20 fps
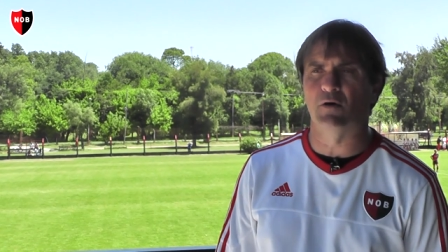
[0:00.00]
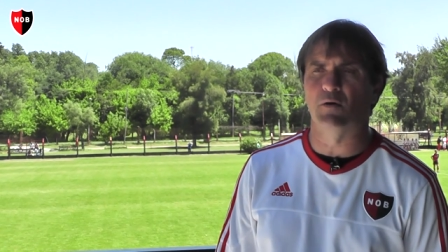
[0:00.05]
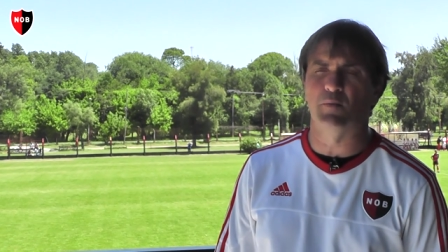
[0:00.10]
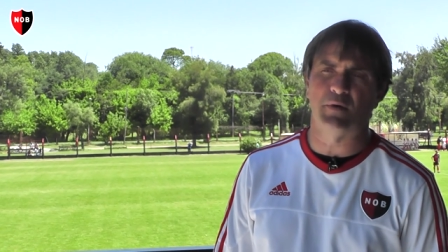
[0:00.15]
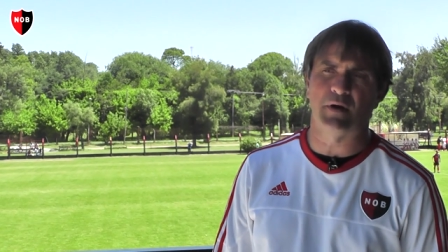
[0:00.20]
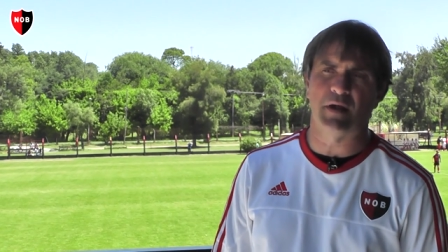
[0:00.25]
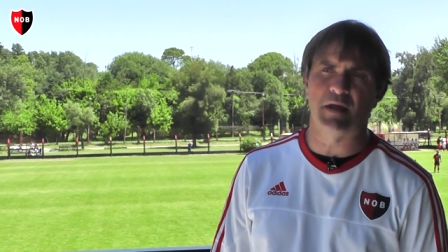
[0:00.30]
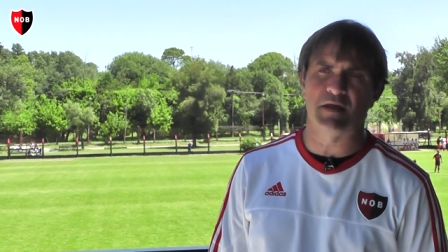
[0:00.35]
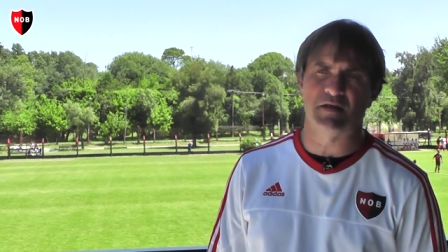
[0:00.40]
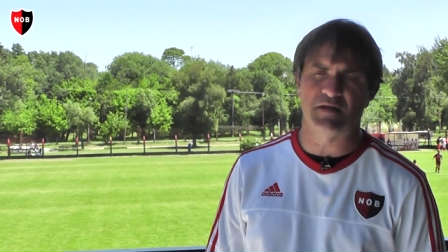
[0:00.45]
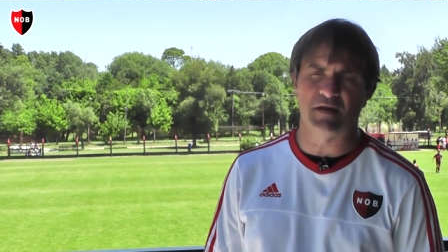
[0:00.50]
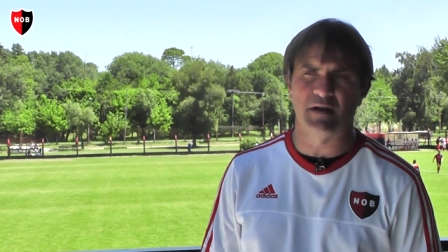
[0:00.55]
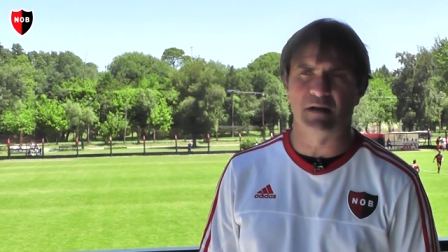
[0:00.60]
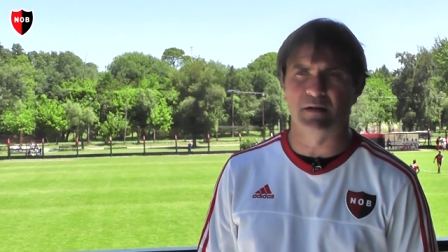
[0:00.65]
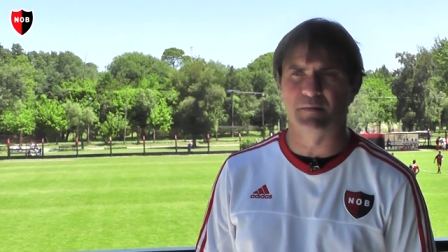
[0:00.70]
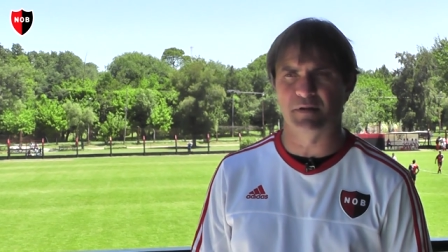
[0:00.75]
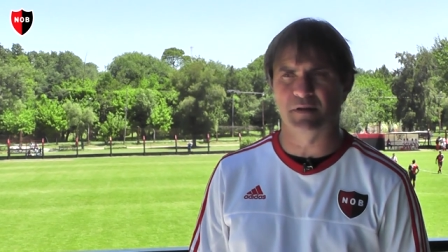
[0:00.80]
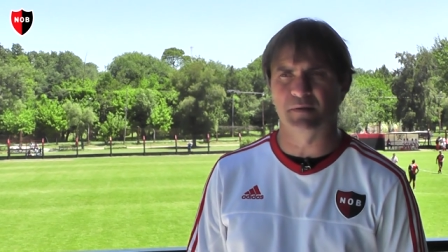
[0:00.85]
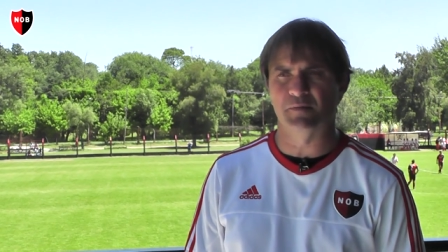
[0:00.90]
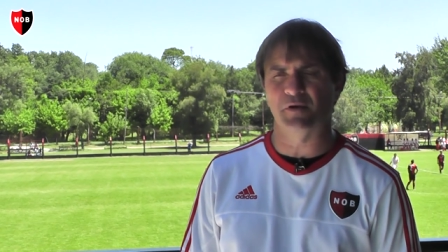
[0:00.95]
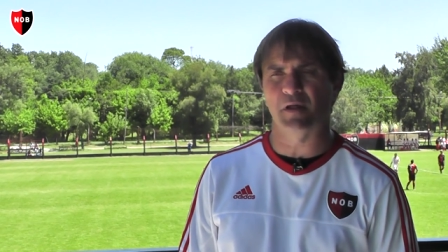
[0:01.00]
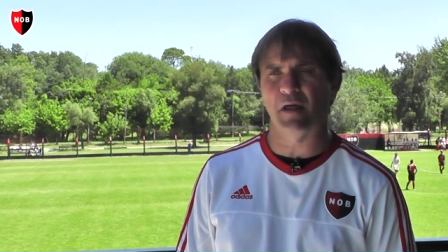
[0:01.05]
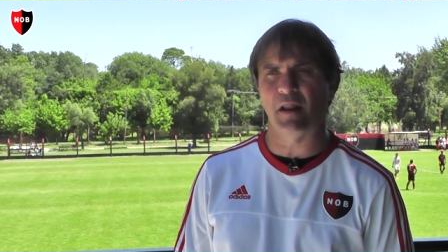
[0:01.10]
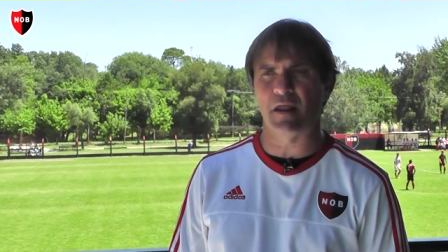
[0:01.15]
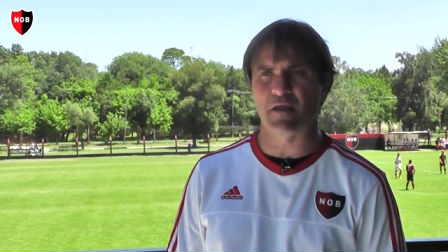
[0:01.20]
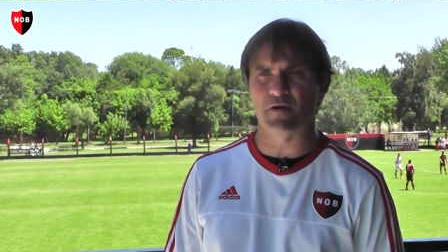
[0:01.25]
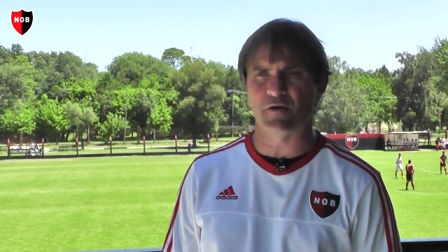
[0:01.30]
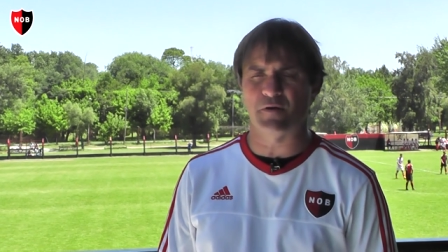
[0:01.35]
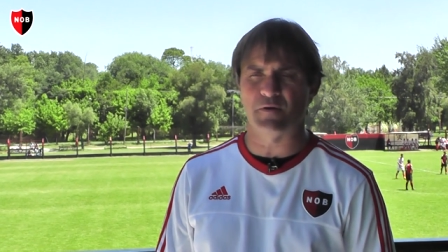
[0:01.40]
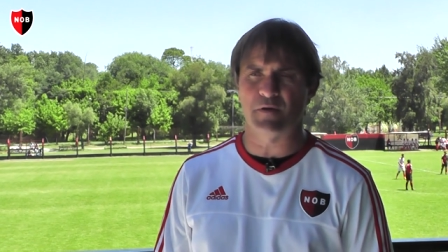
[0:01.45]
o por ahí ya en la pretemporada
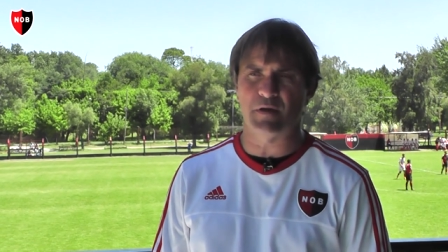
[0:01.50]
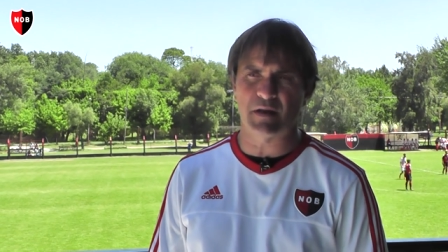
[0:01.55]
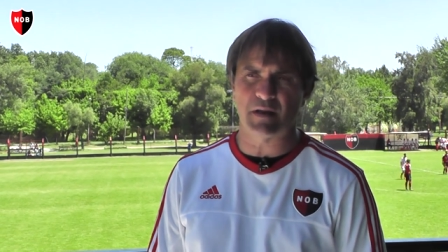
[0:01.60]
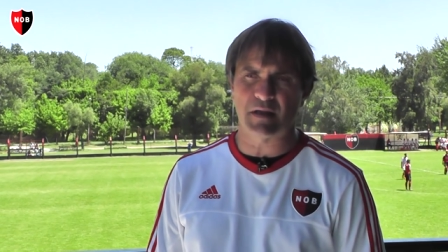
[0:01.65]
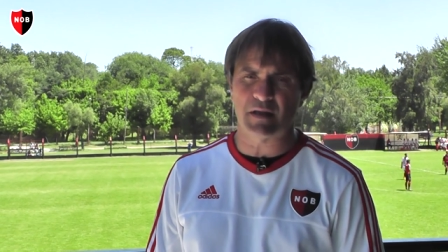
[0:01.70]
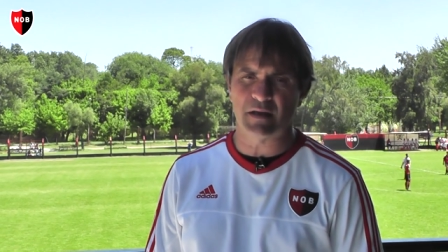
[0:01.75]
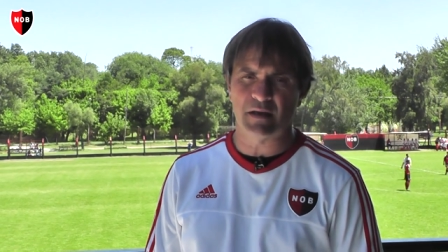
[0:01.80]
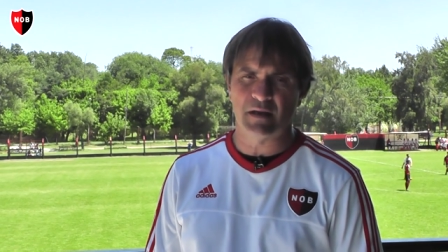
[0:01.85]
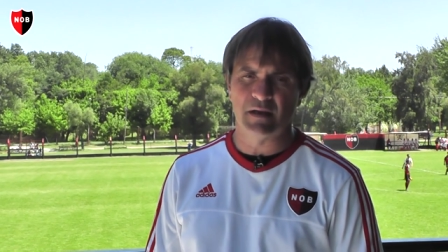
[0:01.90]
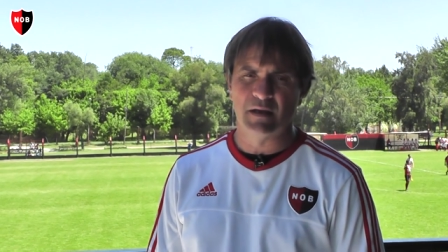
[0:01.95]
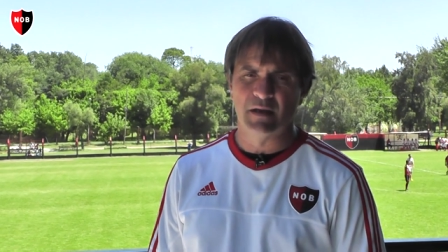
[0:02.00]
del año que viene,